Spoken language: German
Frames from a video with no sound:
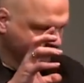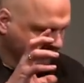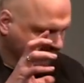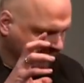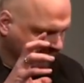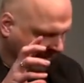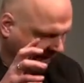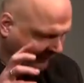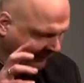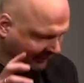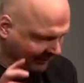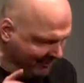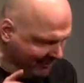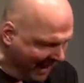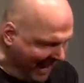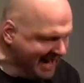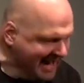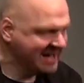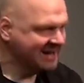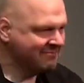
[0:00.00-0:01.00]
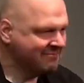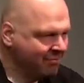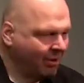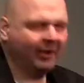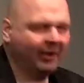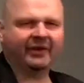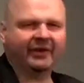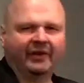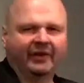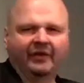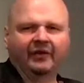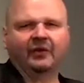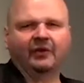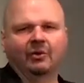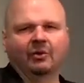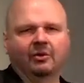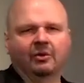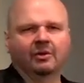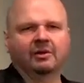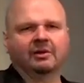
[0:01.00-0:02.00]
was meine
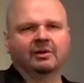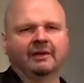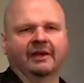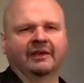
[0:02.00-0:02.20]
Position,